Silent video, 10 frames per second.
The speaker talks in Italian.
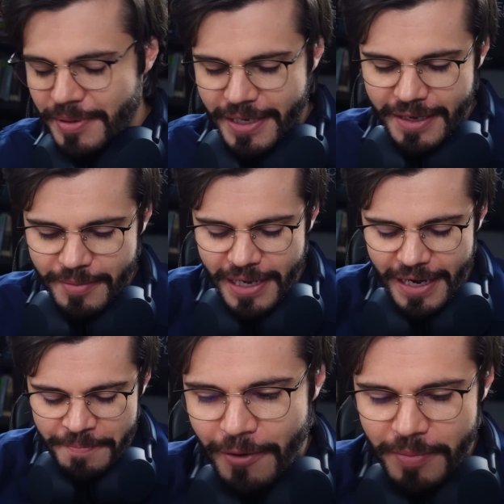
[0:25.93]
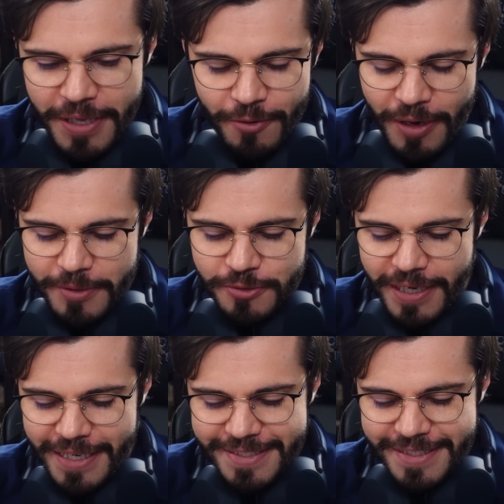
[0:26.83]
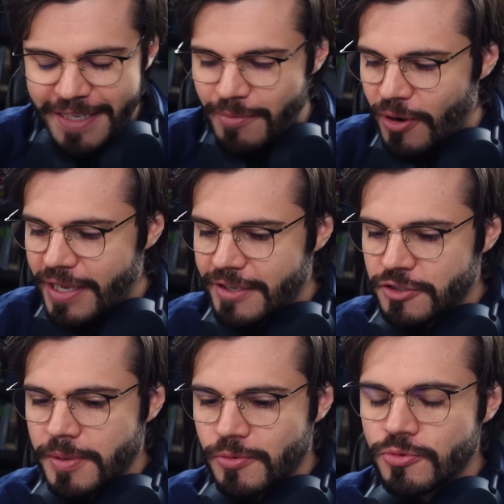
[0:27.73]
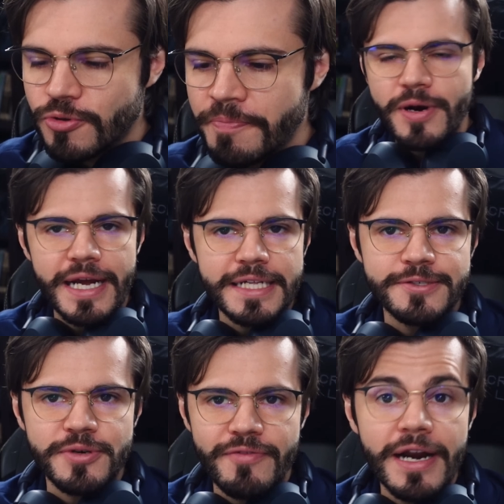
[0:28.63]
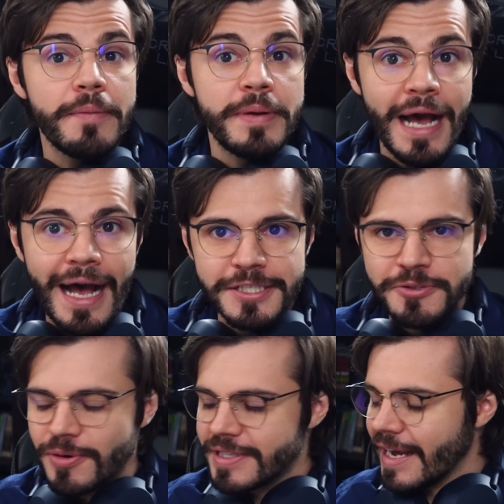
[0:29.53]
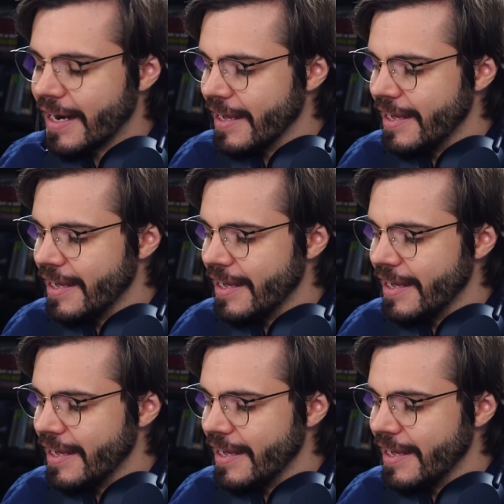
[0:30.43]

perché Gabriele è un amico, una persona che stimo ed è soprattutto un ragazzo che vale la pena ascoltare.